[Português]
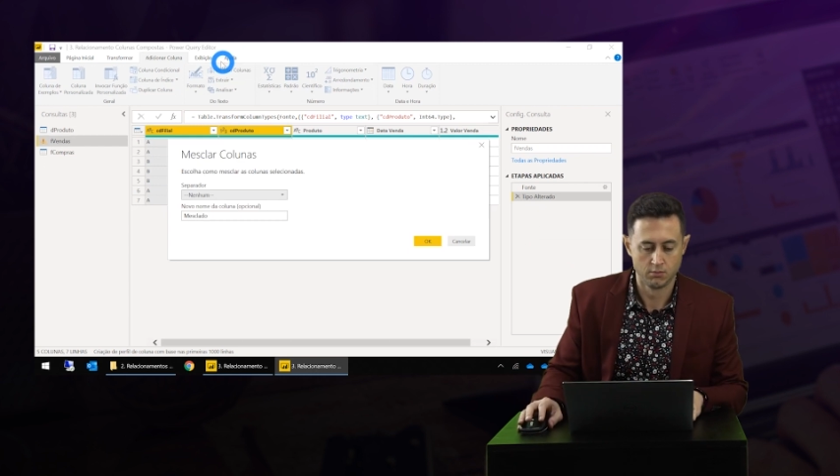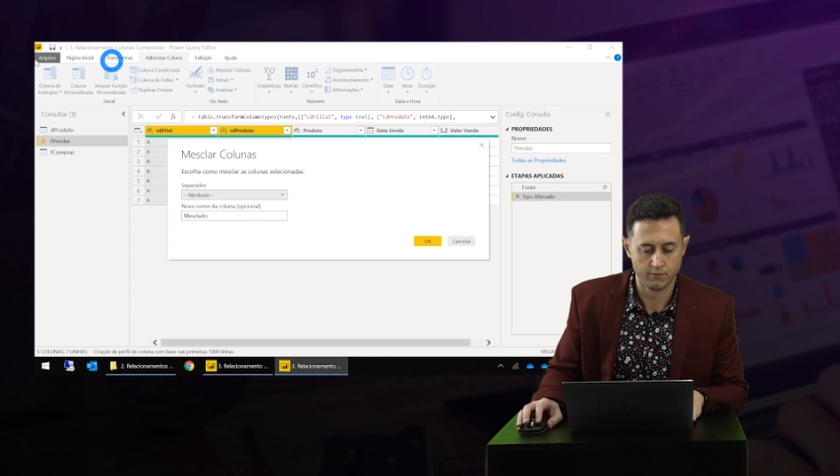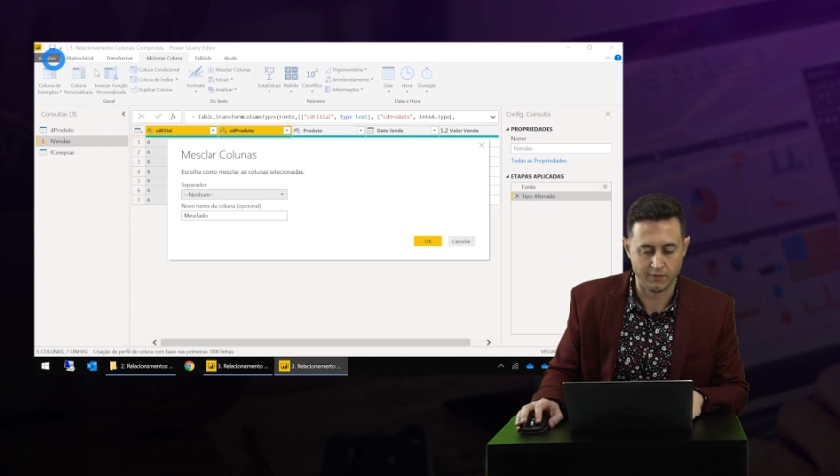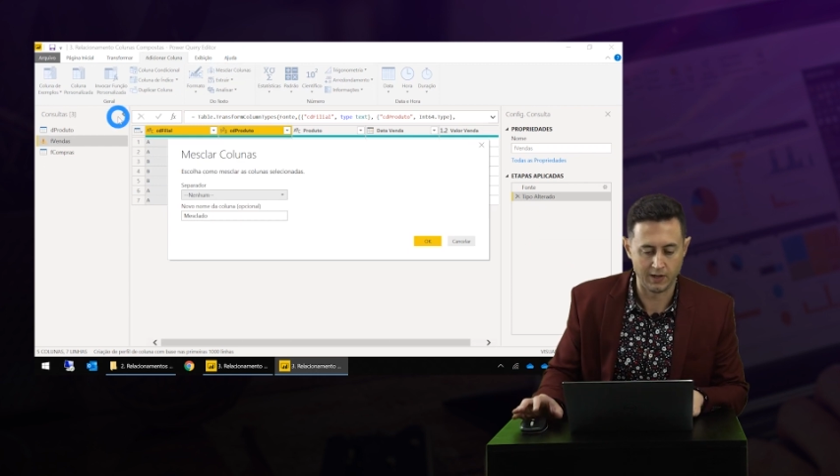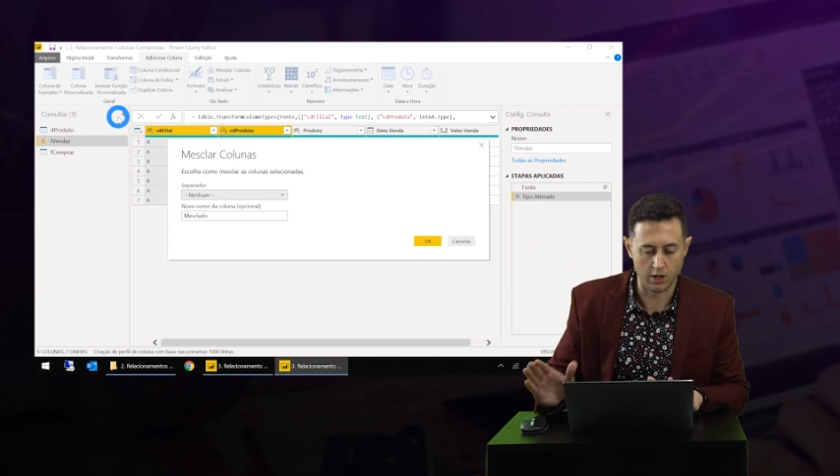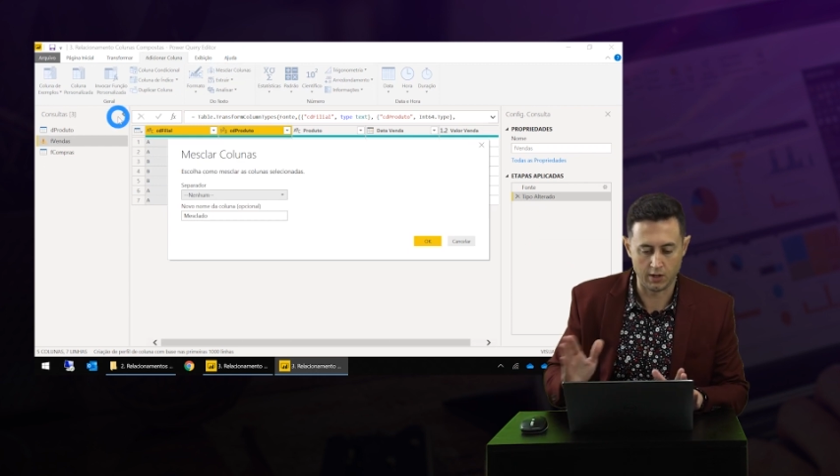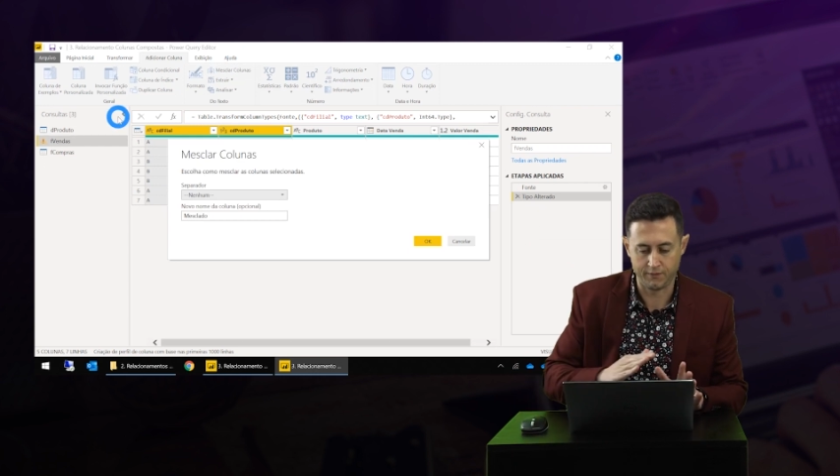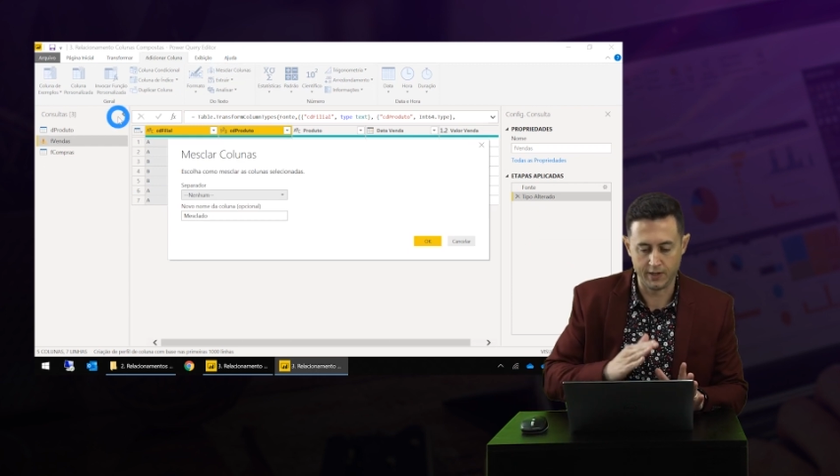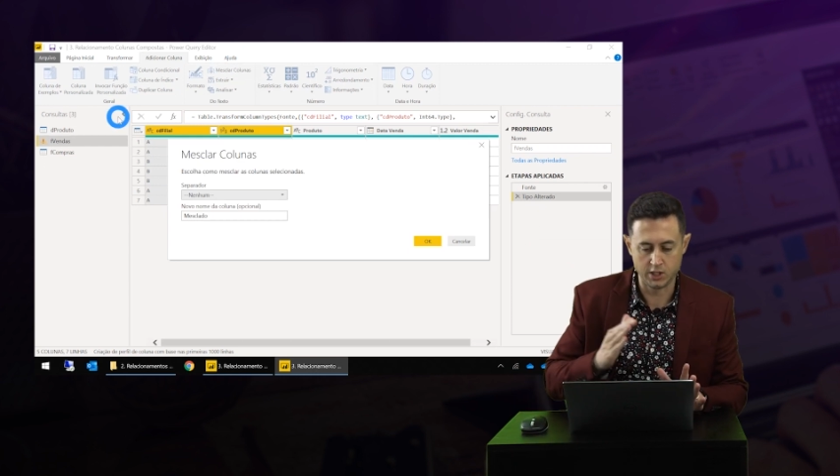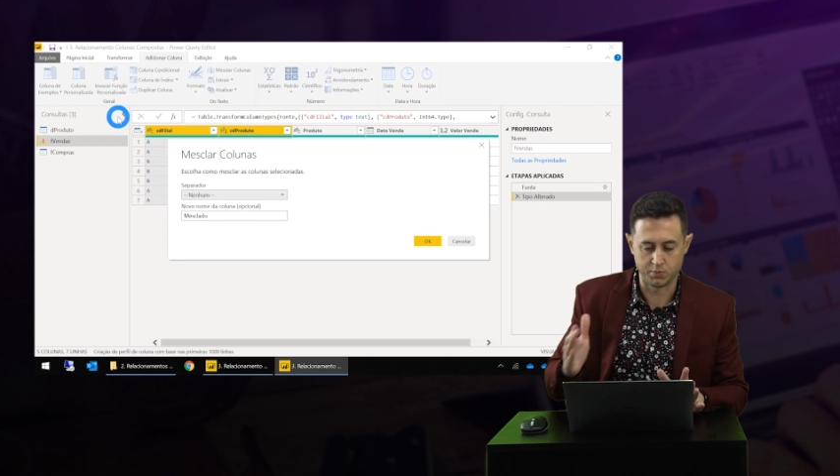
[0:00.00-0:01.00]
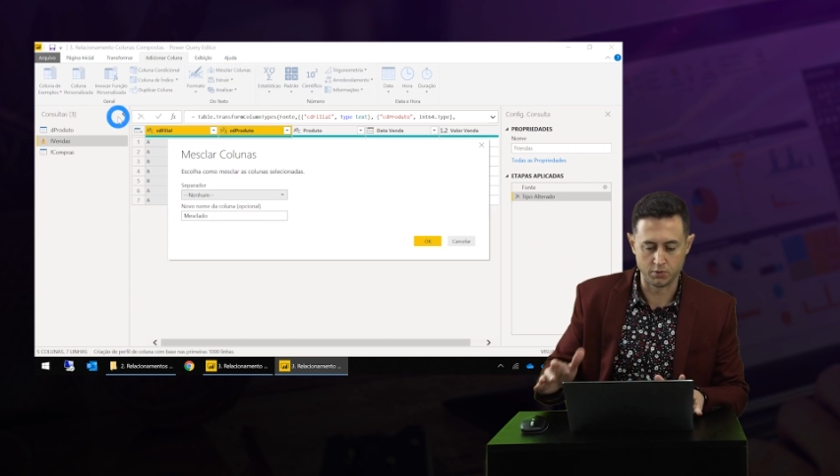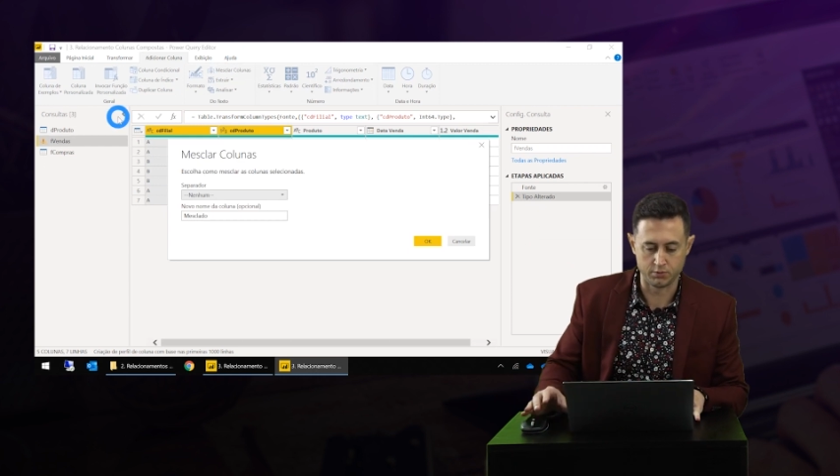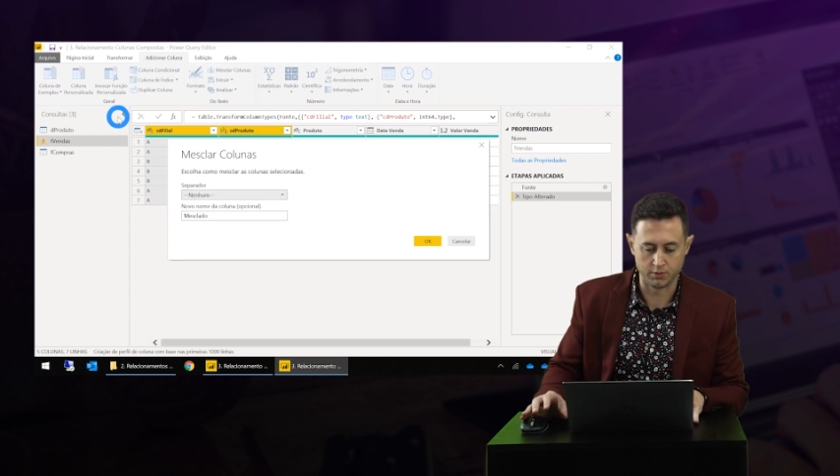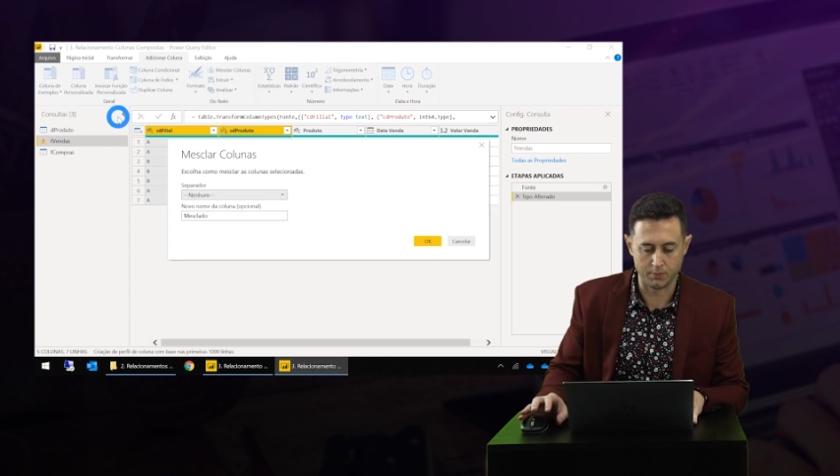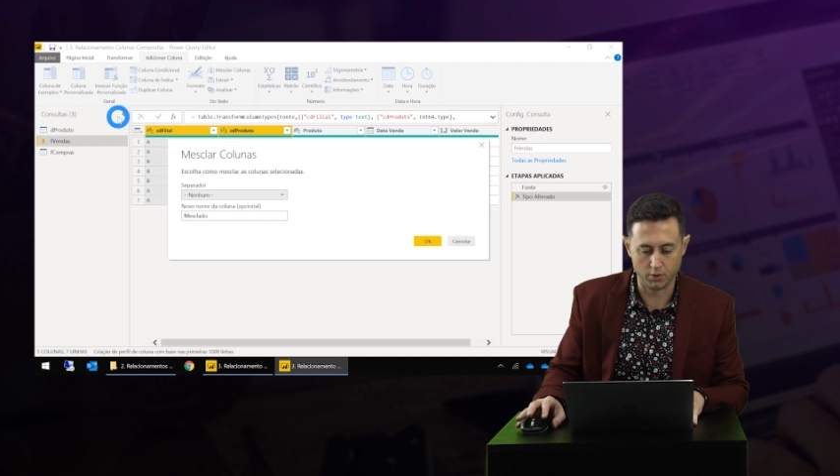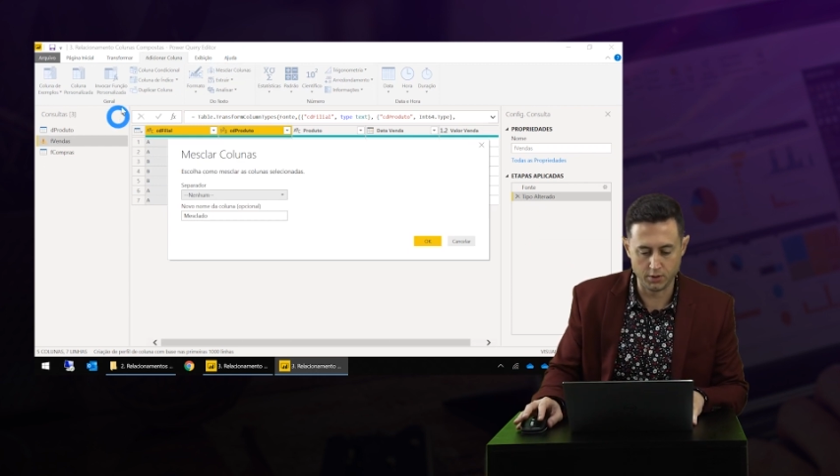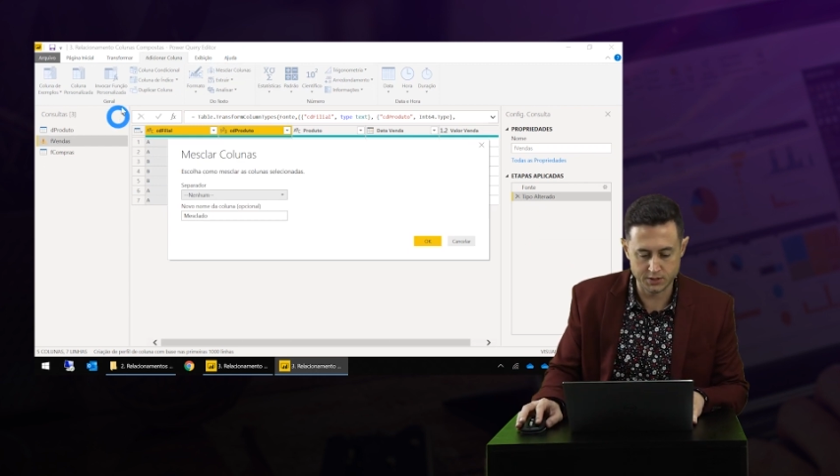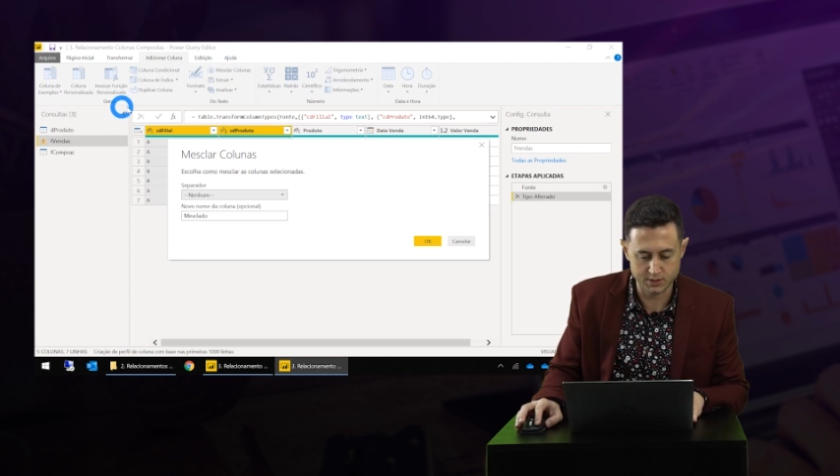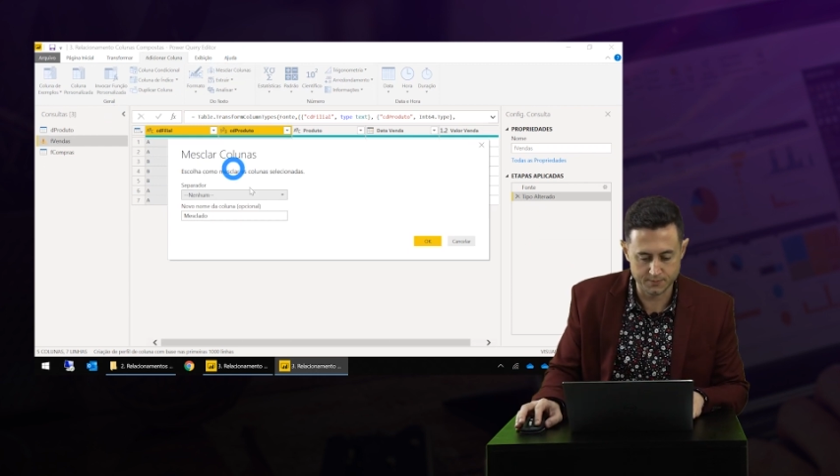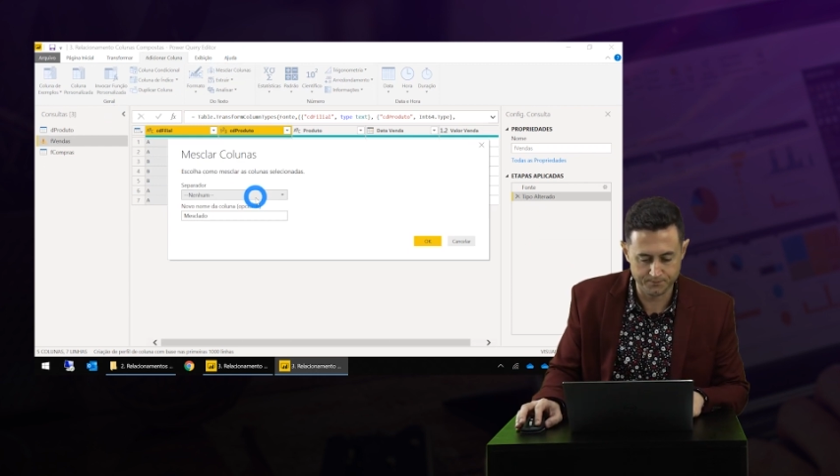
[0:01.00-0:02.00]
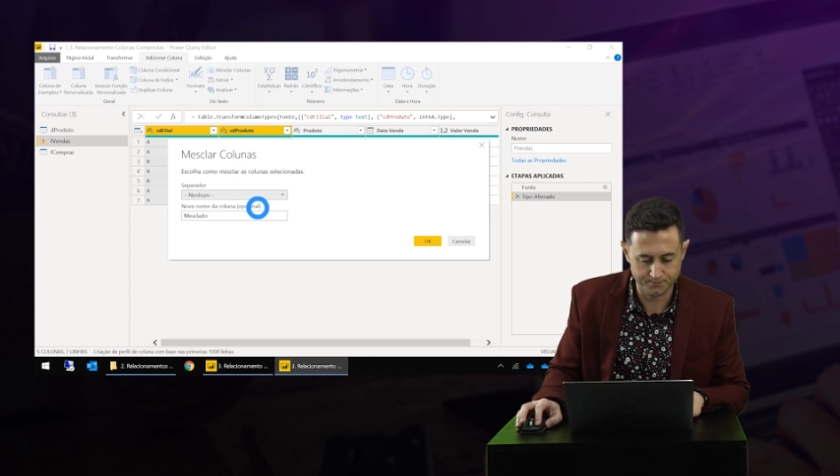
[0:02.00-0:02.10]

Filial na frente, produto depois.